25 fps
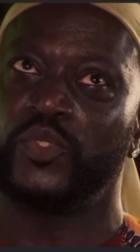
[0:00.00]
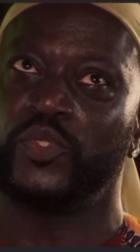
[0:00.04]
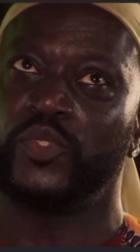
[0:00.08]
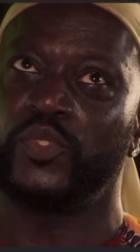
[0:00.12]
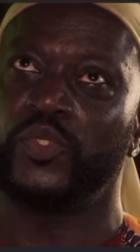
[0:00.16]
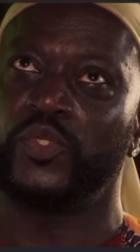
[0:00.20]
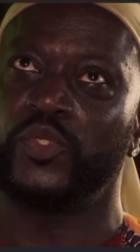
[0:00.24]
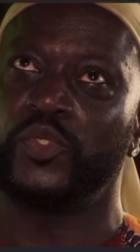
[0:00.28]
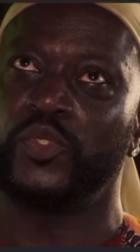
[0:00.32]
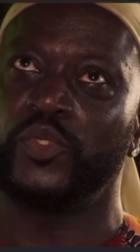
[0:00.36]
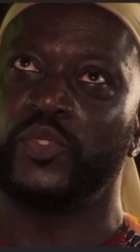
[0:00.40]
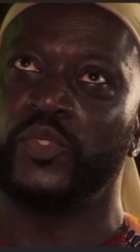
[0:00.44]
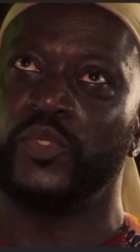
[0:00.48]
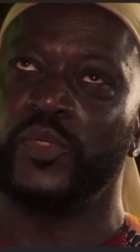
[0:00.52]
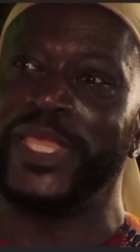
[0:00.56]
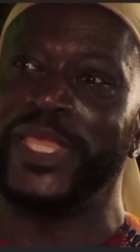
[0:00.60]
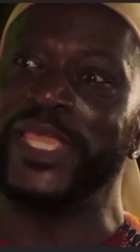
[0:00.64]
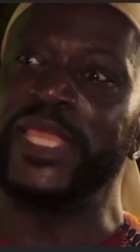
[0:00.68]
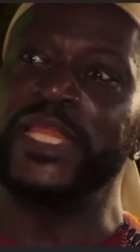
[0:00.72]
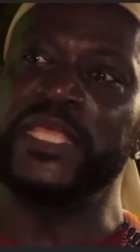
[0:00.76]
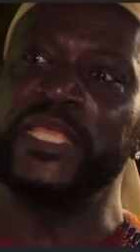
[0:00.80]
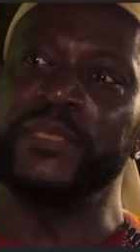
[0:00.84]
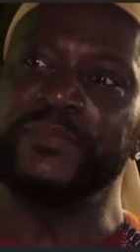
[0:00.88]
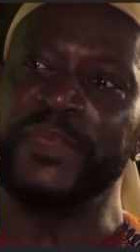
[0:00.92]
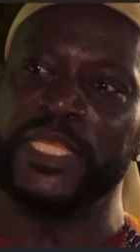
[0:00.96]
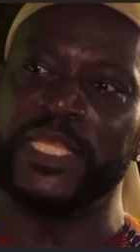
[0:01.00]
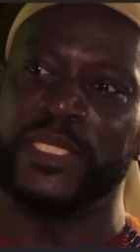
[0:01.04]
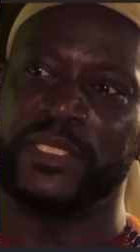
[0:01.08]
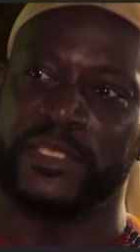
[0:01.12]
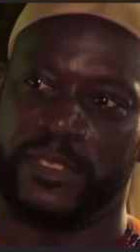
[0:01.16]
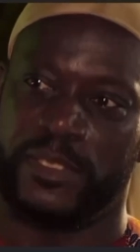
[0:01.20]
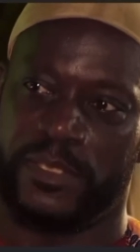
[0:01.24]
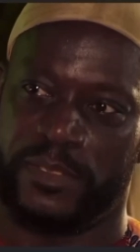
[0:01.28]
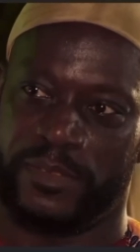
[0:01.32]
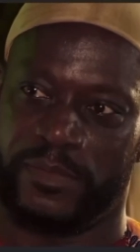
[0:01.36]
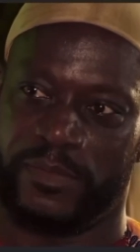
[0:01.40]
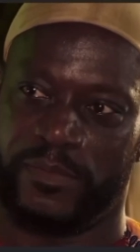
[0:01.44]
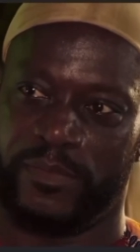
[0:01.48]
tu élimines
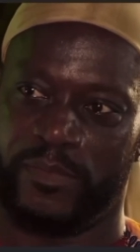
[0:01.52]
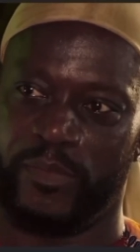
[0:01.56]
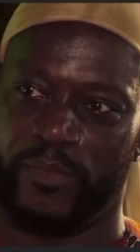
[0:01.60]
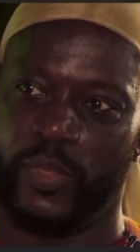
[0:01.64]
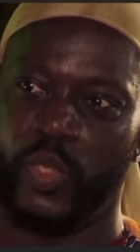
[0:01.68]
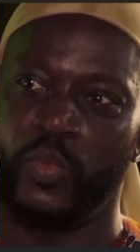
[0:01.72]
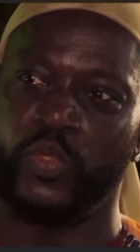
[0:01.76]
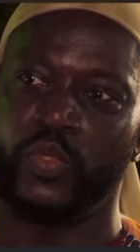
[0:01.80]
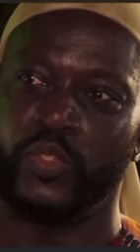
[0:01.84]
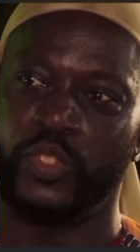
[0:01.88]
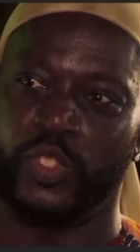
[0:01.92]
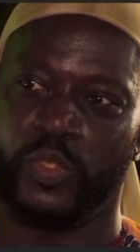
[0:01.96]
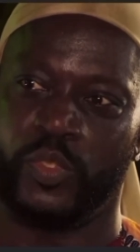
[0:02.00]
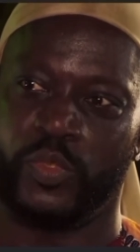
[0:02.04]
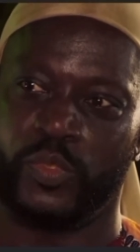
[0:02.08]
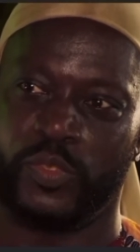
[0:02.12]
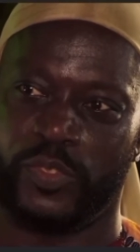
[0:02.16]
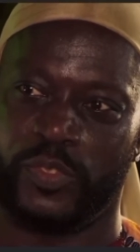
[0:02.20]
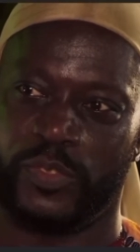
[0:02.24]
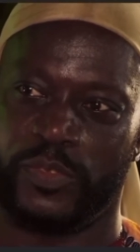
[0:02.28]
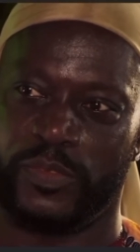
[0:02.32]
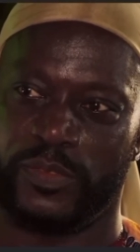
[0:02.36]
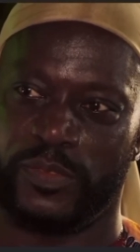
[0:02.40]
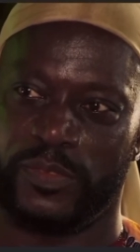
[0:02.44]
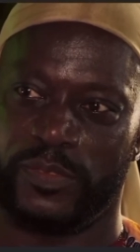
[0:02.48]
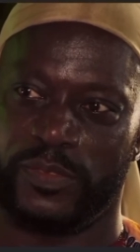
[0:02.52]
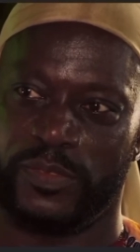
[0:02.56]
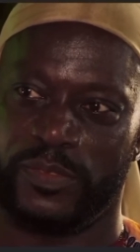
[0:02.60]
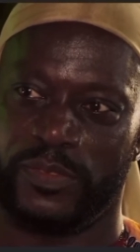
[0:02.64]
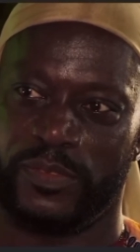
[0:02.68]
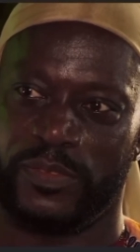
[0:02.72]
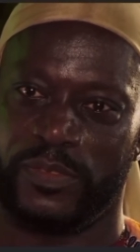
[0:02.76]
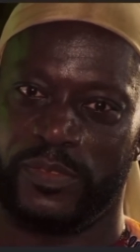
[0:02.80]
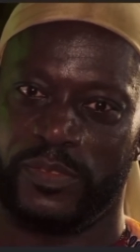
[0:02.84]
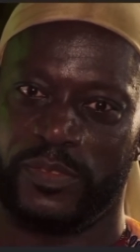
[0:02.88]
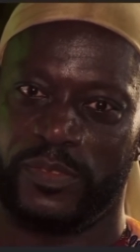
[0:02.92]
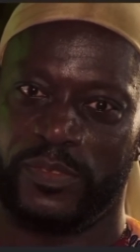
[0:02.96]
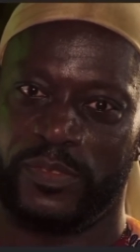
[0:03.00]
beaucoup de choses.
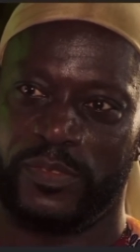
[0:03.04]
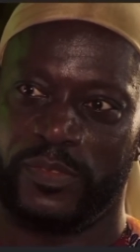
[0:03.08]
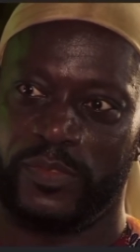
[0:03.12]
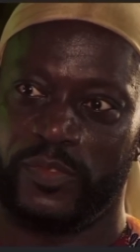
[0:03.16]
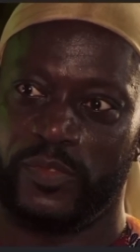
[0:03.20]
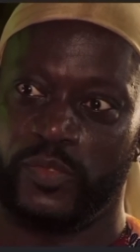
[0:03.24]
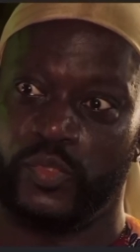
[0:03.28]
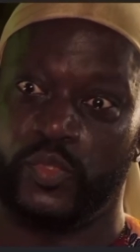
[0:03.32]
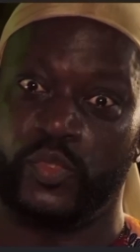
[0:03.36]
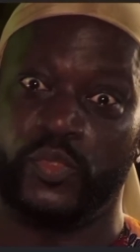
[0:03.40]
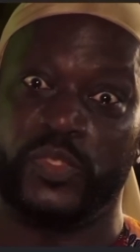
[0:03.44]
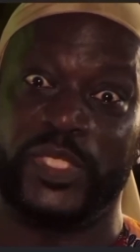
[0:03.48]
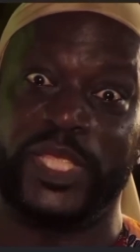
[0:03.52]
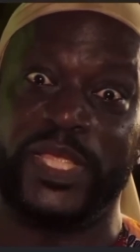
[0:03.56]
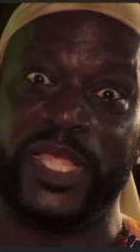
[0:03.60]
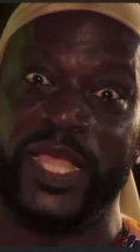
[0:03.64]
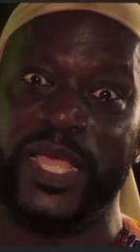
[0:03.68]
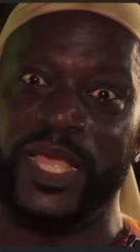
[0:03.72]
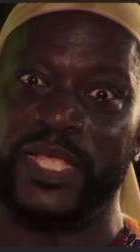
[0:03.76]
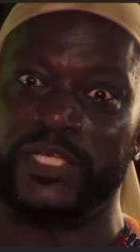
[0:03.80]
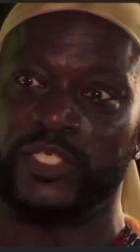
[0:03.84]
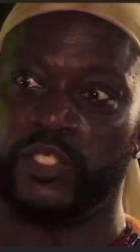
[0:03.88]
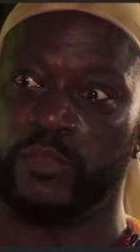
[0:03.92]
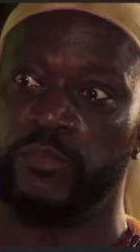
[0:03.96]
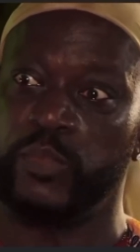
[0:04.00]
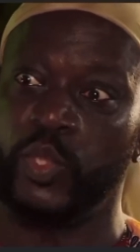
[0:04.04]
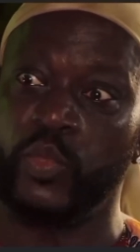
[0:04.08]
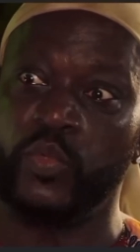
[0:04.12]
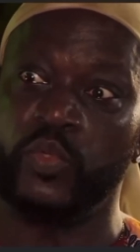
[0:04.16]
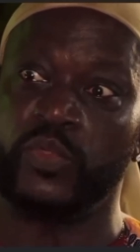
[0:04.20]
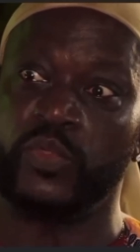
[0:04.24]
Tu dégages beaucoup